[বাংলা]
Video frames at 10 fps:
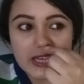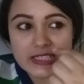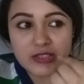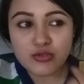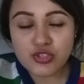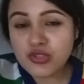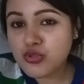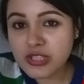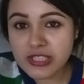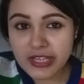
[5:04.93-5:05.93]
এটা হচ্ছে
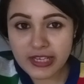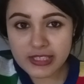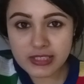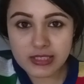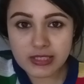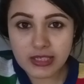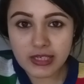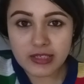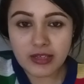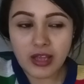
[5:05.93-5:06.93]
থ্রি টায়ার এসির
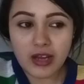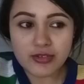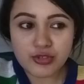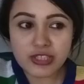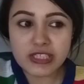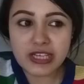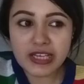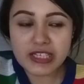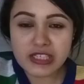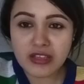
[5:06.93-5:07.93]
টিকিট আর থ্রি
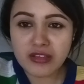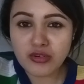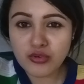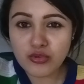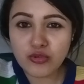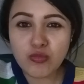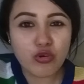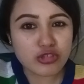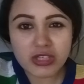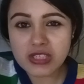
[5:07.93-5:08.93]
টায়ারে সাধারণত
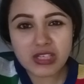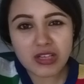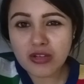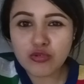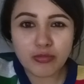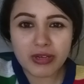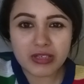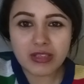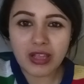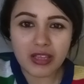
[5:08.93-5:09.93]
বসার জায়গা খুব
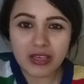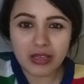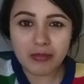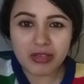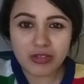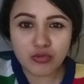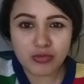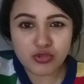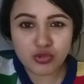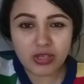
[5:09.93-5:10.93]
একটা থাকে না মানে
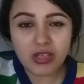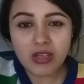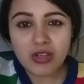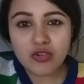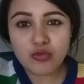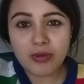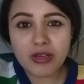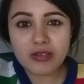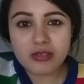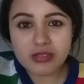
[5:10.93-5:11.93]
তুমি যদি
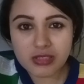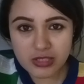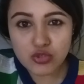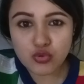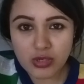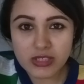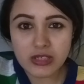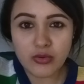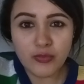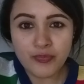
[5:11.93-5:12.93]
তোমার সিটে চলে
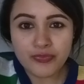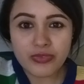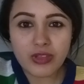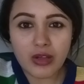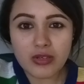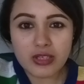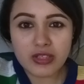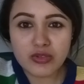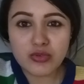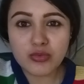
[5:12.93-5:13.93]
যাও তাহলে
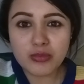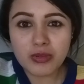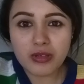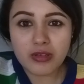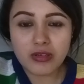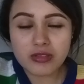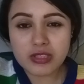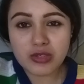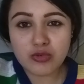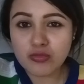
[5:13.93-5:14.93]
কিন্তু
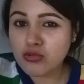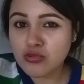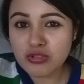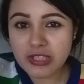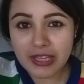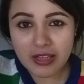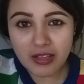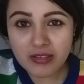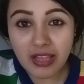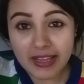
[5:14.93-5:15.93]
সেরকম কোনো
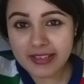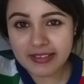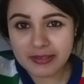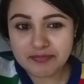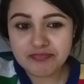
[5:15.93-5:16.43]
জায়গা থাকে না